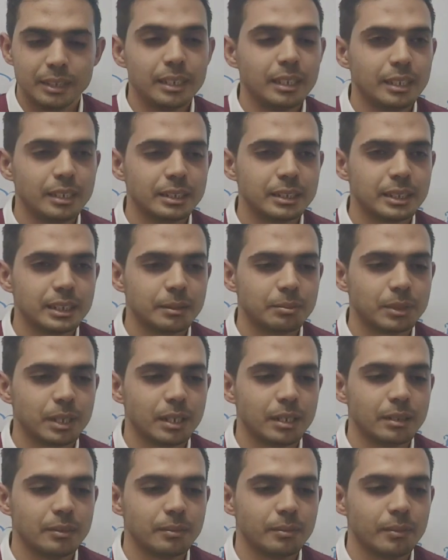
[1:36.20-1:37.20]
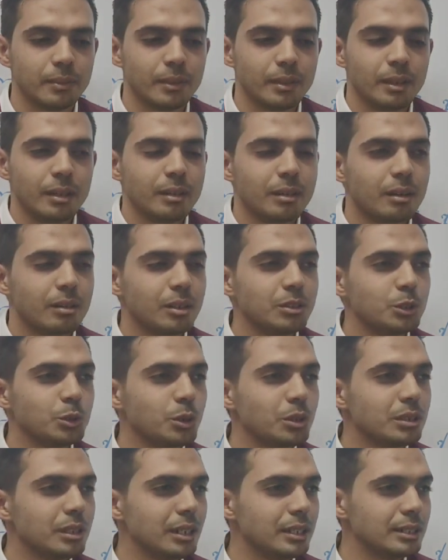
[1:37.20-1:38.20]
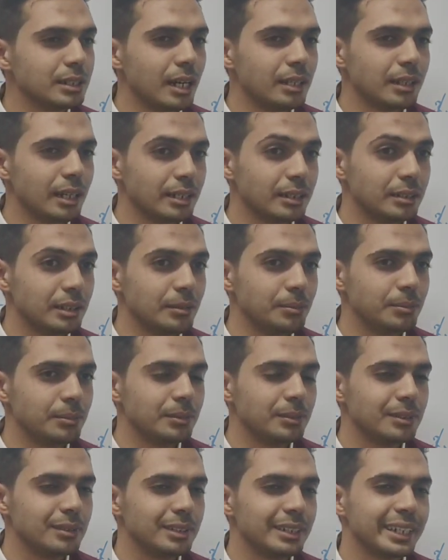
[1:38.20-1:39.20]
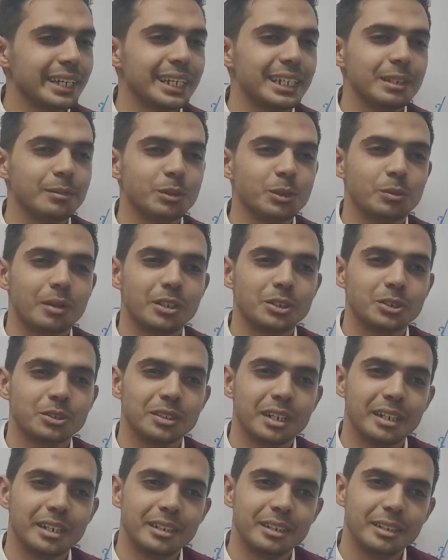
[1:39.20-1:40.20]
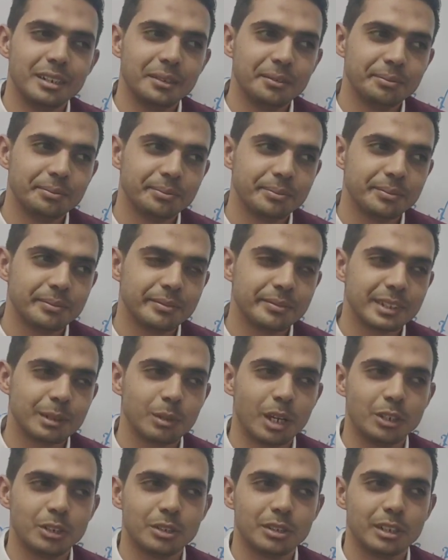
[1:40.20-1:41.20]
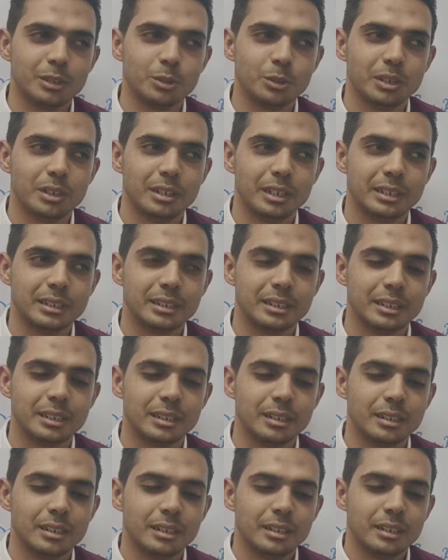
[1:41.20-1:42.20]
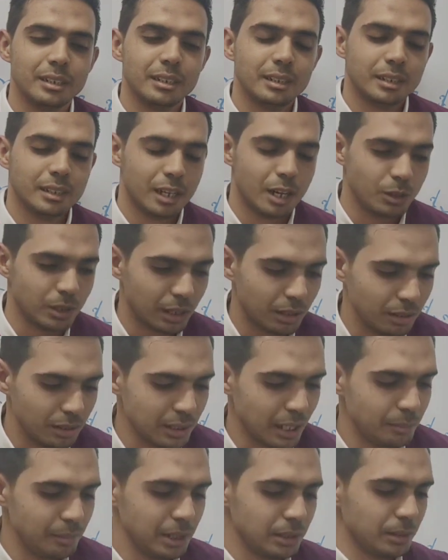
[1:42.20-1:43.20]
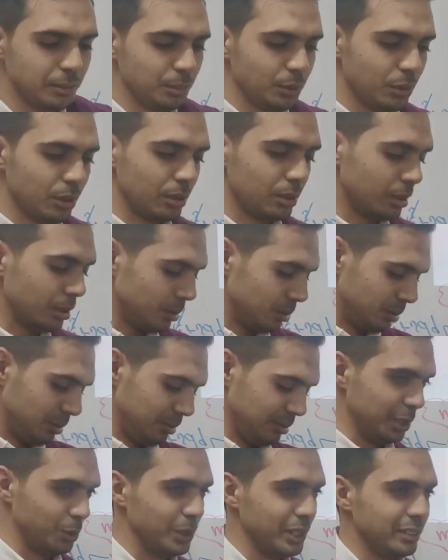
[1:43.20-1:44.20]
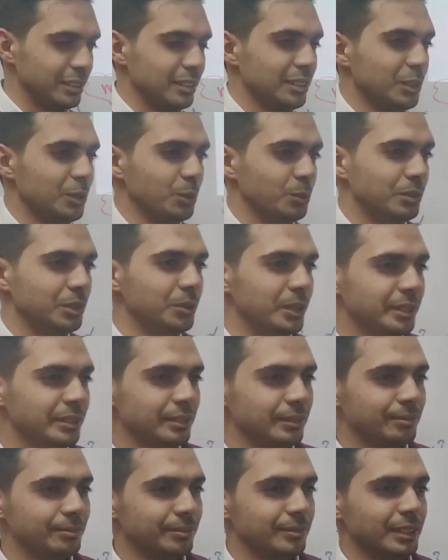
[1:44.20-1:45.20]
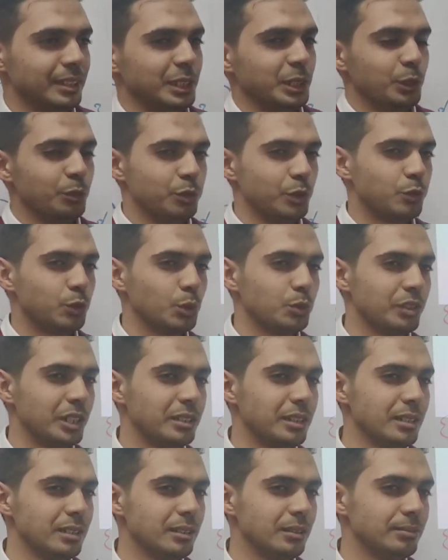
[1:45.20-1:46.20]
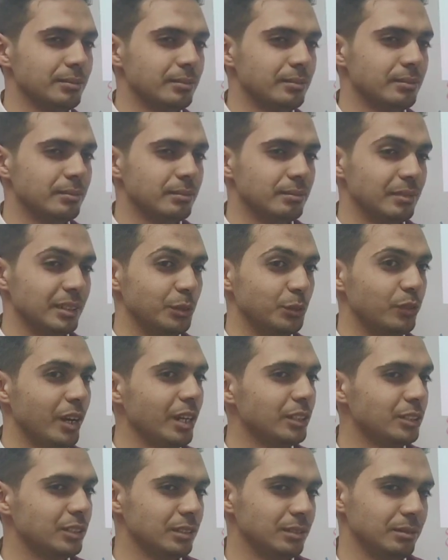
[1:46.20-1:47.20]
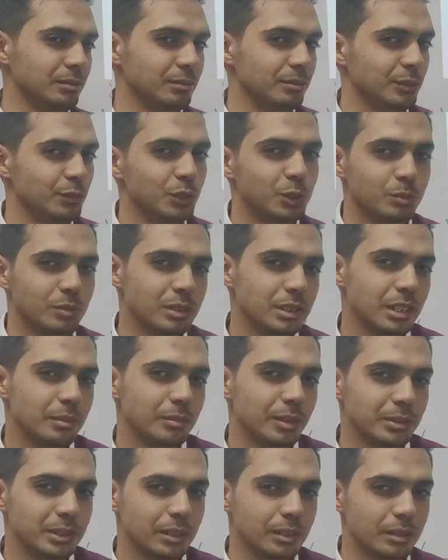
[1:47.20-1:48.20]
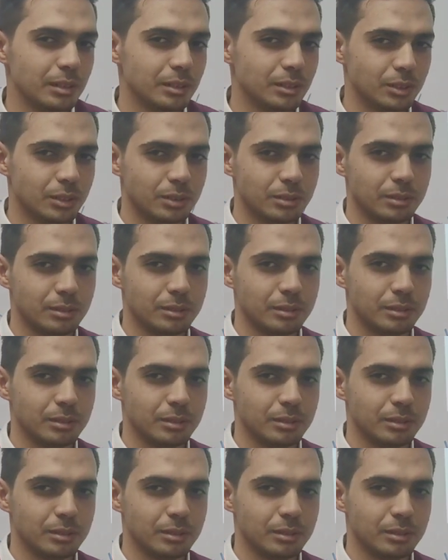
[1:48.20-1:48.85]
ايه هي الزكاه بتاعها قررت تقعد ثلاث ساعات على الكتاب خلي منهم 10 دقائق لله طب ال 10 دقائق دول لله ازاي هقعد خلاص على المكتب قررت نويت ان انا هقوم دلوقتي في فروض فايتك ما ينفعش مفيش مسلم ما بصليش